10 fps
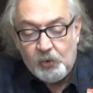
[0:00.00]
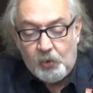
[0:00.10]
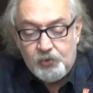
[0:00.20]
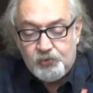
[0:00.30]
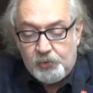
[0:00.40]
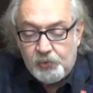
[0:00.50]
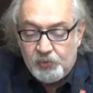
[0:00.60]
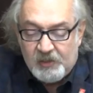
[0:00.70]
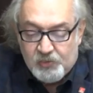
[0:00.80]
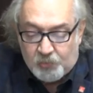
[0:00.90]

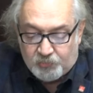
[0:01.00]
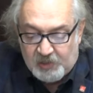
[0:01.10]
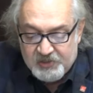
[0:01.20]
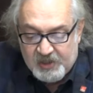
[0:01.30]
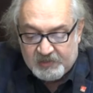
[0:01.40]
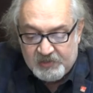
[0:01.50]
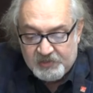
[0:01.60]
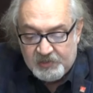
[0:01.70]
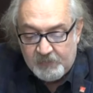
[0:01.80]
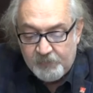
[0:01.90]
öncülüğünde çözülecektir.